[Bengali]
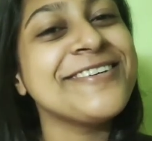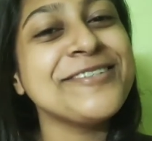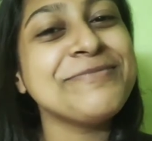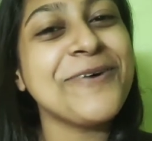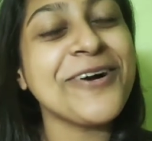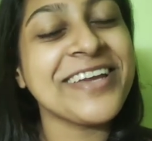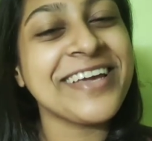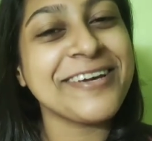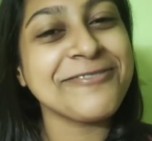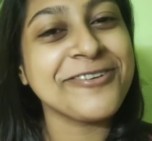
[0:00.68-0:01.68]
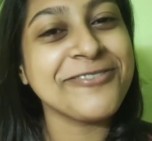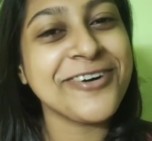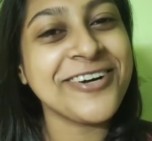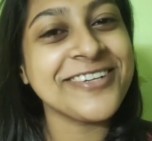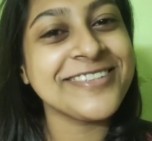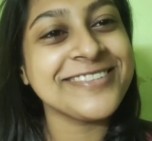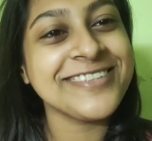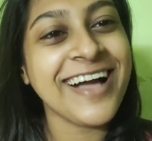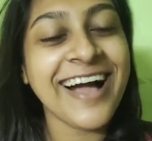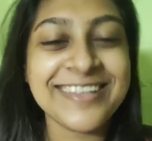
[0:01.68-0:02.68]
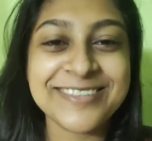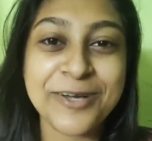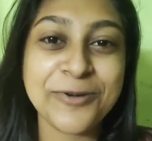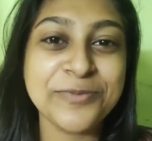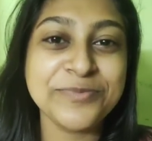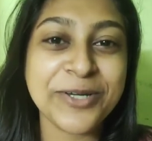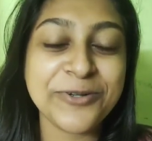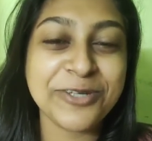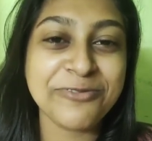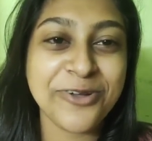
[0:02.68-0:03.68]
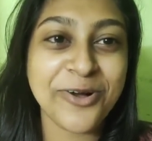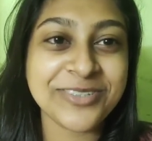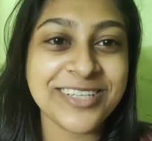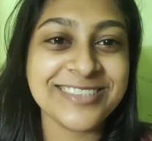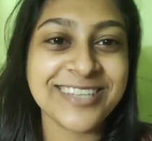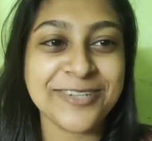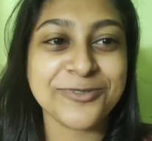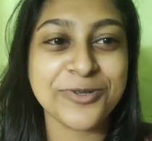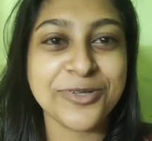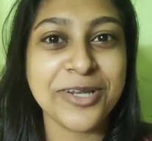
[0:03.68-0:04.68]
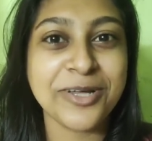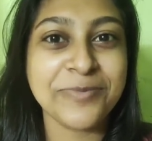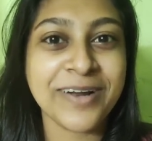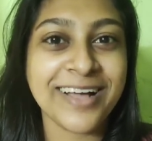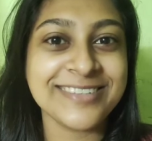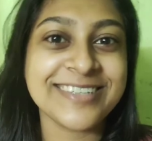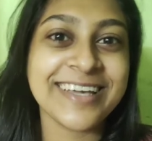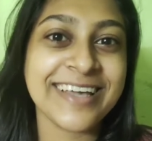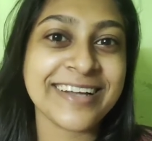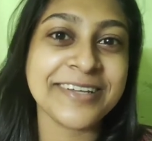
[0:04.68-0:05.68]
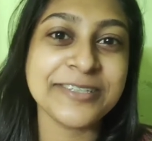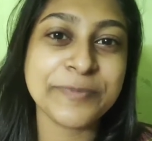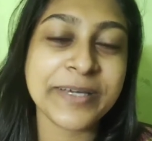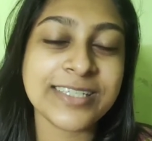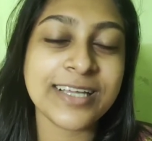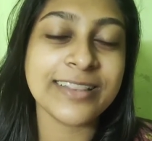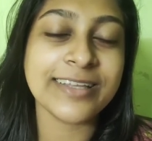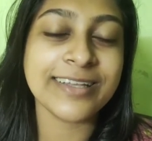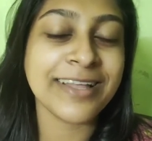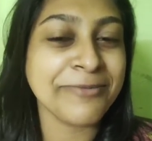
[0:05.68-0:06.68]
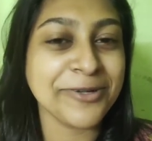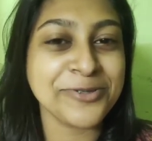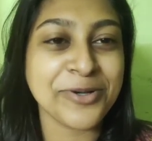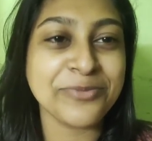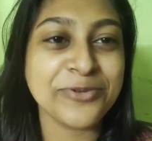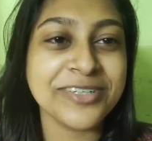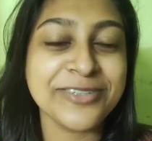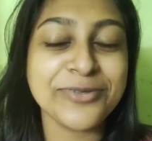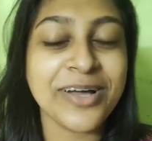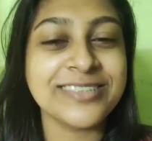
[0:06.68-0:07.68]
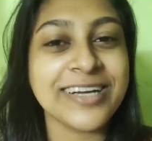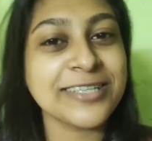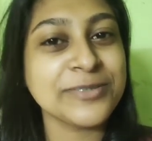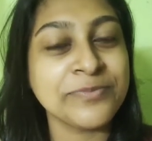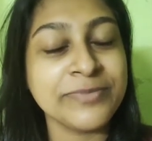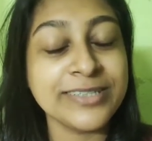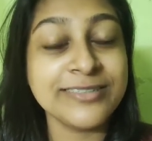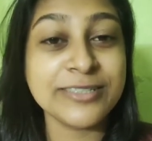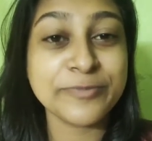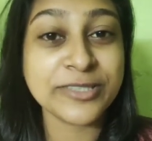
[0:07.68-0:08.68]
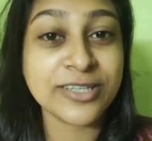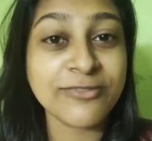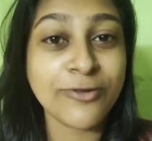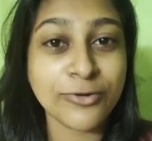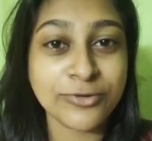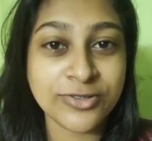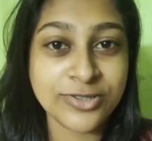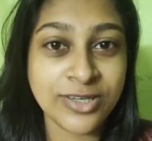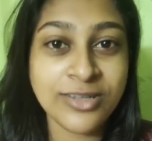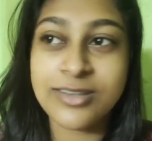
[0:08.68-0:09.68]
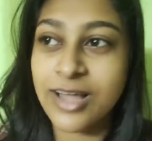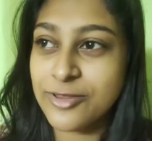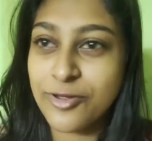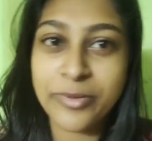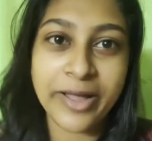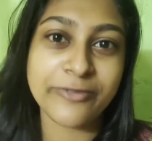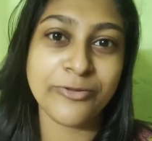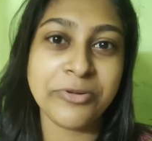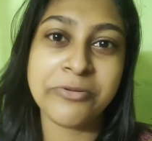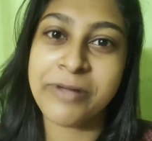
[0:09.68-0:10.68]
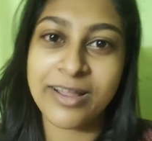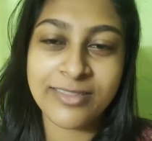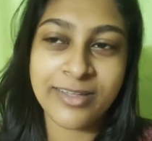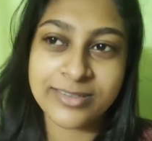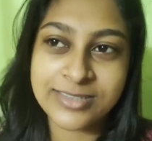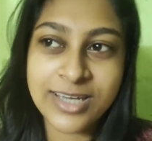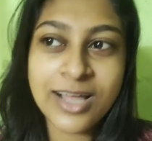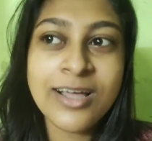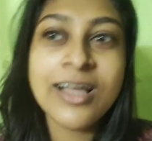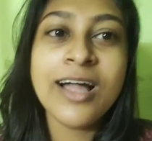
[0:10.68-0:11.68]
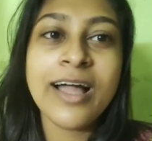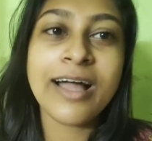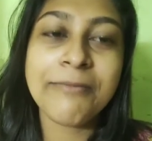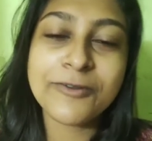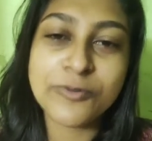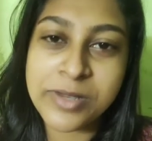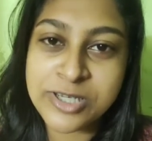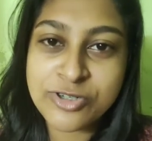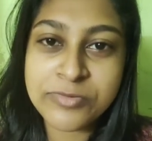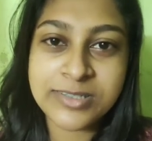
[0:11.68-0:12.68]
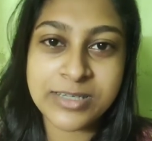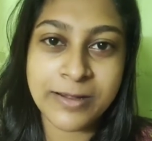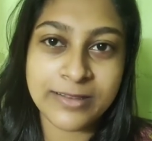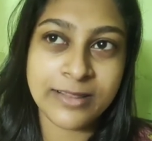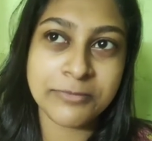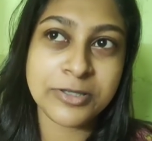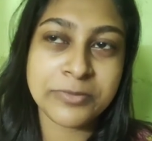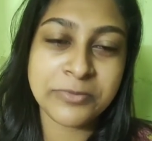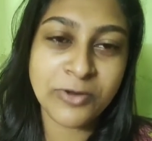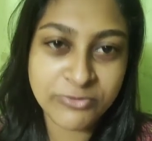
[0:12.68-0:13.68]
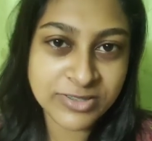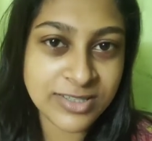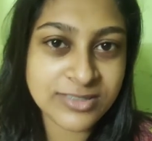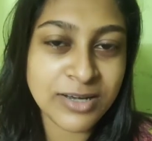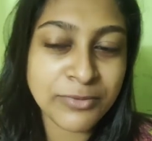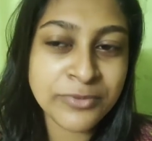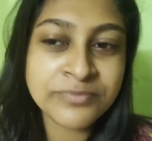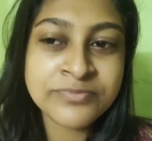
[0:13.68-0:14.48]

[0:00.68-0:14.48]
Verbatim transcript: গুড মর্নিং এভরিওয়ান আজকে ঘুম থেকে উঠে ব্লগটা স্টার্ট করে দিলাম আর আজকে একটা স্পেশাল দিন আমার জন্মদিন তো আজকে একটা বার্থডে স্পেশাল ব্লগ হচ্ছে না তবে একদমই আমি বাড়িতে থাকছি না হ্যাঁ আমি একটু বেশি সময় আজকে বাড়িতে থাকবো তারপর আমি অফিসেই যাব